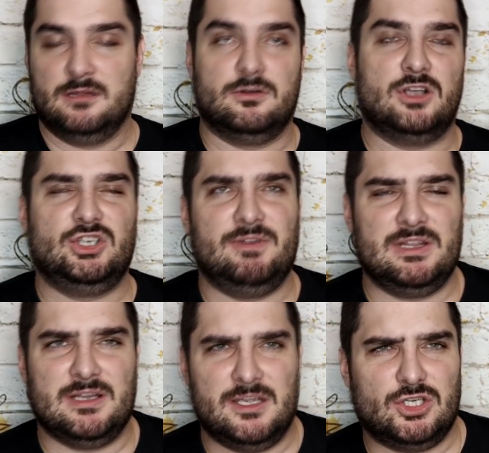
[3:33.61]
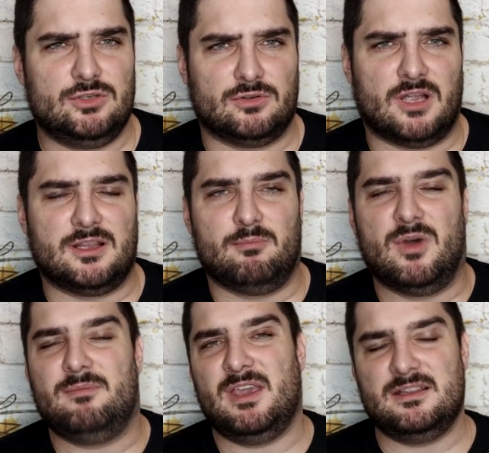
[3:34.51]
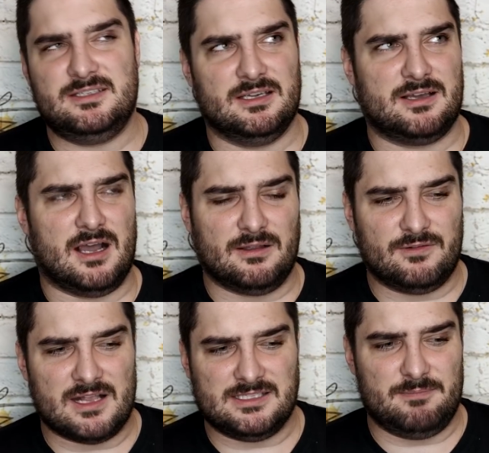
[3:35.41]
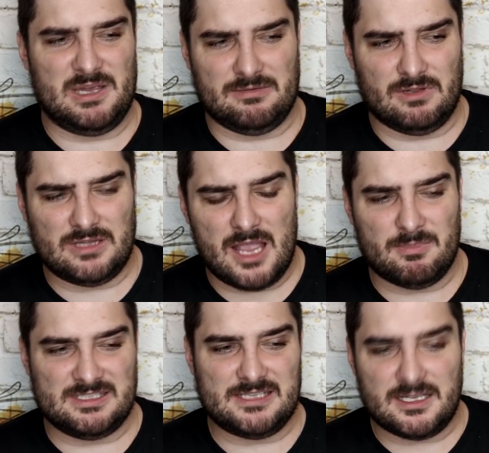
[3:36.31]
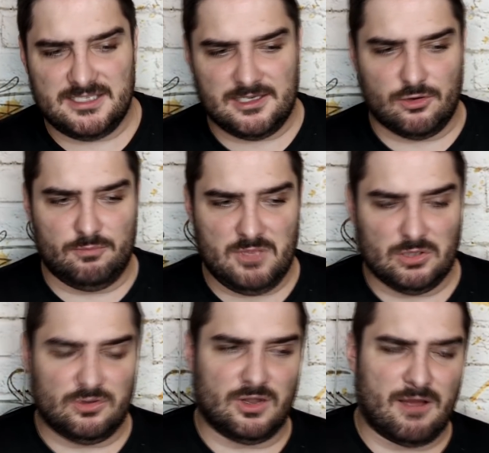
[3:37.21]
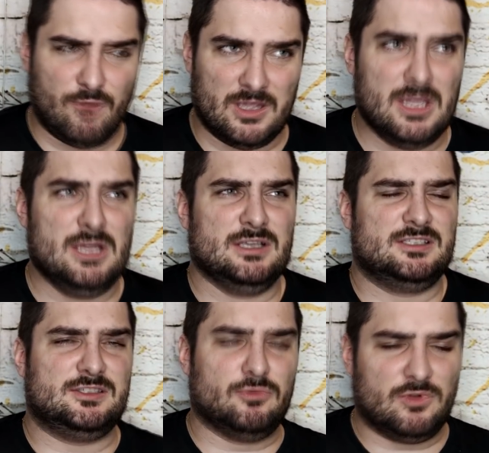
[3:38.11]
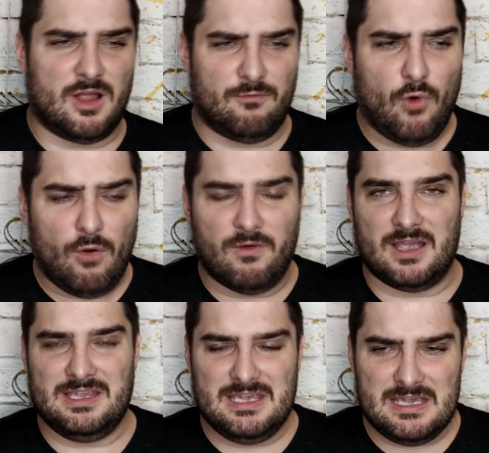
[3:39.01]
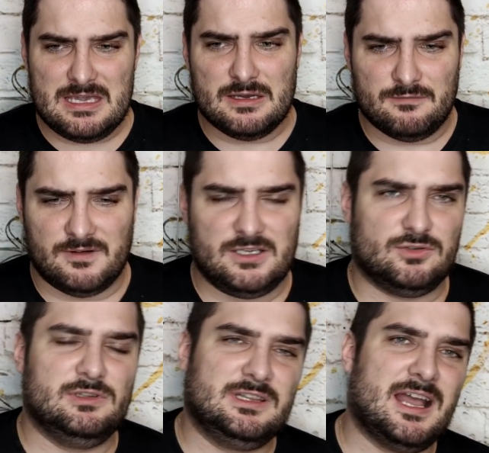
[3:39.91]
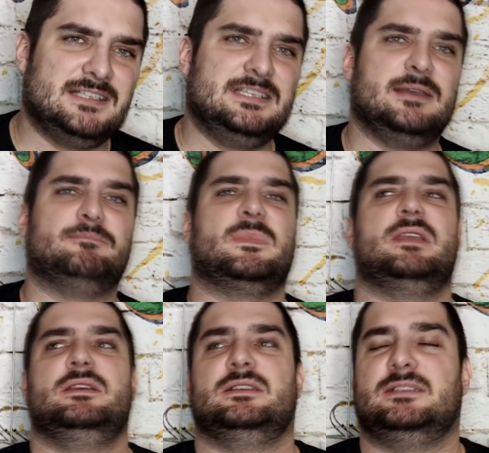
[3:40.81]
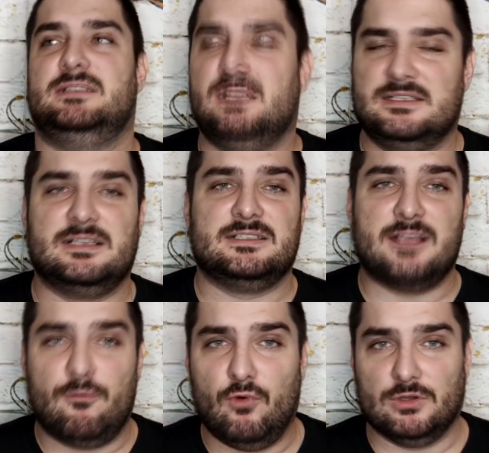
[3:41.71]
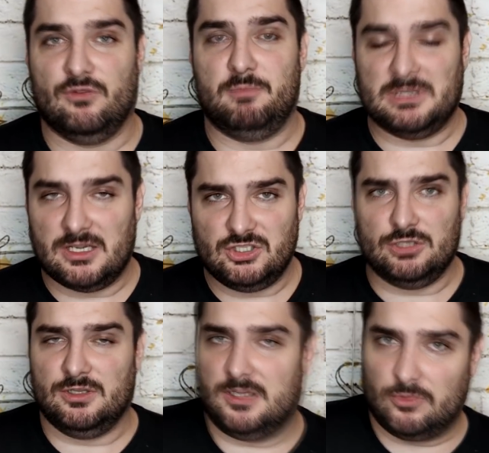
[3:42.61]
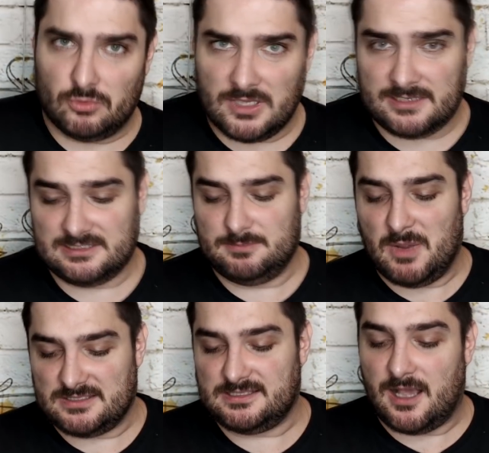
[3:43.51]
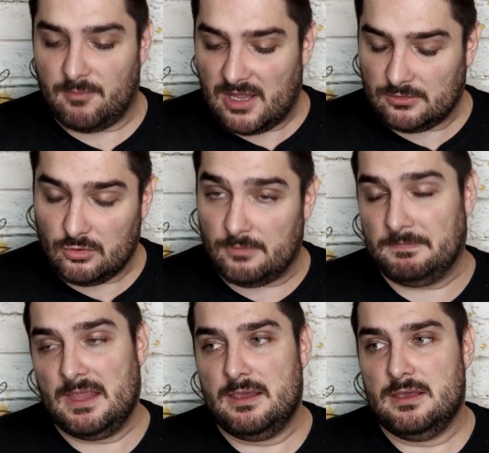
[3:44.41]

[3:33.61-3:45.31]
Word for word: Но, очевидно, речь идет о том моменте, когда в конце первого тайма Сатирио бил головой с углового и в результате Здесь Сафонов потащил этот удар, спас команду.